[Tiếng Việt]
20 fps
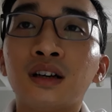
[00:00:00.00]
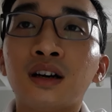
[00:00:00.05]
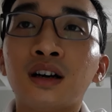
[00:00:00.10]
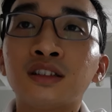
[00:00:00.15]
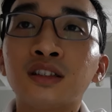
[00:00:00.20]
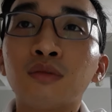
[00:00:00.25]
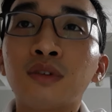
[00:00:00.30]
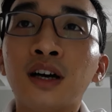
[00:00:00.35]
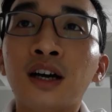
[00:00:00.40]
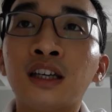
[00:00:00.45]

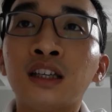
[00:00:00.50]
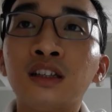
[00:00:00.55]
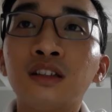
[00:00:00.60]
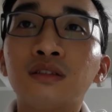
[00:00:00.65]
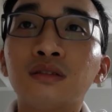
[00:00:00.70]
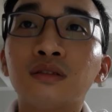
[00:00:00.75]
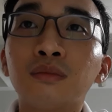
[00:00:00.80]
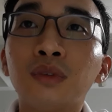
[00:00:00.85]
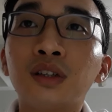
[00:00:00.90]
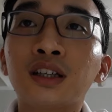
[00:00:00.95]
Trong ngày ấy,
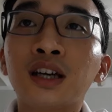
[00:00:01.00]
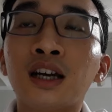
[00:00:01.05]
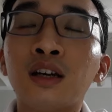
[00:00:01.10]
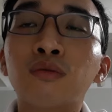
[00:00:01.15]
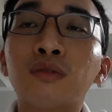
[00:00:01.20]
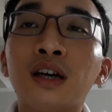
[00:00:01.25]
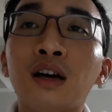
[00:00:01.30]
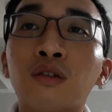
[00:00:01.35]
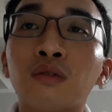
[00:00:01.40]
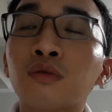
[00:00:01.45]
bất kể
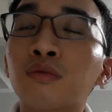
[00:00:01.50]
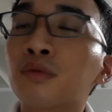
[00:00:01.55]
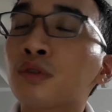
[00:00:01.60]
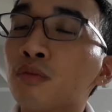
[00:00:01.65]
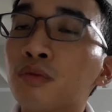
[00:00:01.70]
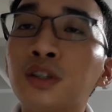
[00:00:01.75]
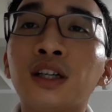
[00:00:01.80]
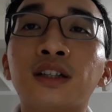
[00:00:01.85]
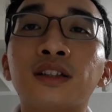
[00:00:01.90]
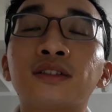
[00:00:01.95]
lúc nào
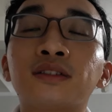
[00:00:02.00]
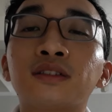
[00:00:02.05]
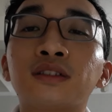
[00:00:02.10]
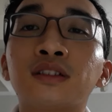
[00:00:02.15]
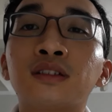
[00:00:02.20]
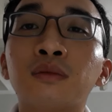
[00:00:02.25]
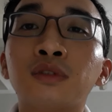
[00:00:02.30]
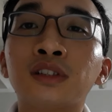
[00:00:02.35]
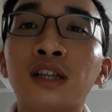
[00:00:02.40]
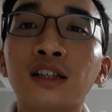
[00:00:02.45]
cũng được,
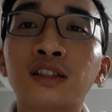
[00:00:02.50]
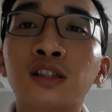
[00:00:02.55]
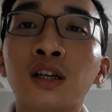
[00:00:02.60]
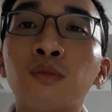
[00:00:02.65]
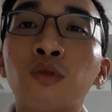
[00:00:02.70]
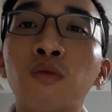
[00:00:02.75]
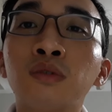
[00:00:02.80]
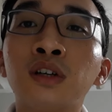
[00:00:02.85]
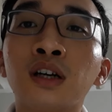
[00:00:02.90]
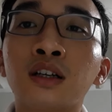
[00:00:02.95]
sáng
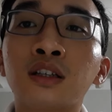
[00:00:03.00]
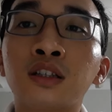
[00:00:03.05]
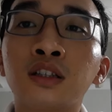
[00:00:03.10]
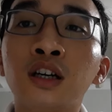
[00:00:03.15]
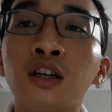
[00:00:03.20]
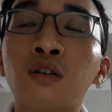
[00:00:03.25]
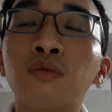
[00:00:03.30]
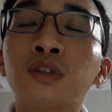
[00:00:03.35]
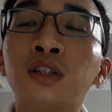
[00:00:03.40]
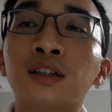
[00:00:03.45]
sớm cũng được,
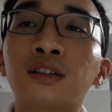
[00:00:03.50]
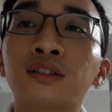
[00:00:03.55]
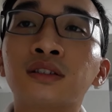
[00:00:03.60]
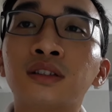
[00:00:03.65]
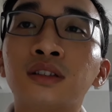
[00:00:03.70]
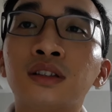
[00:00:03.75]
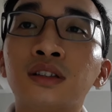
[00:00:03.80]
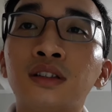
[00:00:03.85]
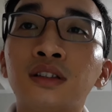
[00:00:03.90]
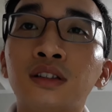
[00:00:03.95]
trưa cũng được,
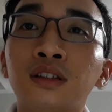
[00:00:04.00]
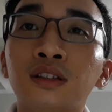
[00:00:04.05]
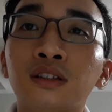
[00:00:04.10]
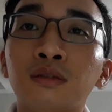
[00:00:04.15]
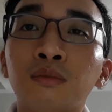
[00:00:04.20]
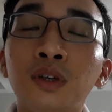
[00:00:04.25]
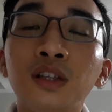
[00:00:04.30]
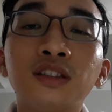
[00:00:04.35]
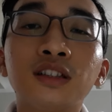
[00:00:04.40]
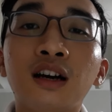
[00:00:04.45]

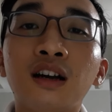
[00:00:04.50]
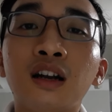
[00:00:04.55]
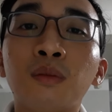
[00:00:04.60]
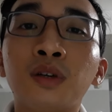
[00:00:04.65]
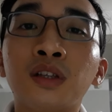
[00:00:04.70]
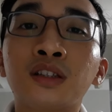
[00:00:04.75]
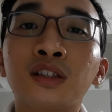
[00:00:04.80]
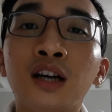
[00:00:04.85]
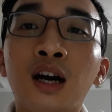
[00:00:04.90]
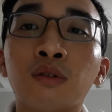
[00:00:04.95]
miễn sao là
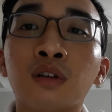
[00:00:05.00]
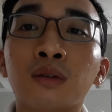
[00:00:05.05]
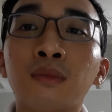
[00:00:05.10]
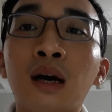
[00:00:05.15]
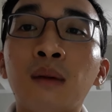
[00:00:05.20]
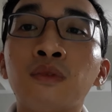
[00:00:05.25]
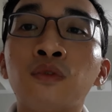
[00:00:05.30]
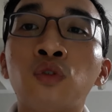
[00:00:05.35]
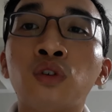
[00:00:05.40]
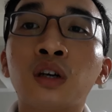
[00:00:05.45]
mình cứ học được
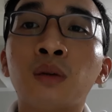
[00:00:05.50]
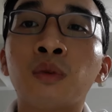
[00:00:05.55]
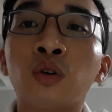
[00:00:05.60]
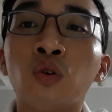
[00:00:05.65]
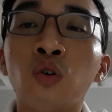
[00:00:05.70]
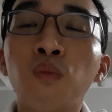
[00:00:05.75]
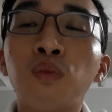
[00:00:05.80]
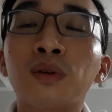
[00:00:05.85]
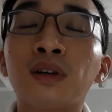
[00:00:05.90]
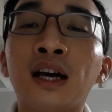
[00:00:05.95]
30 phút là mình
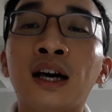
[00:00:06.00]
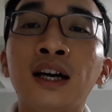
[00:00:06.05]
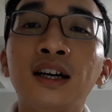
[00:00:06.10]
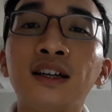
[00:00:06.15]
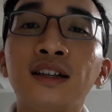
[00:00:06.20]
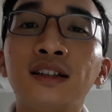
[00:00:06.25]
úp một lá.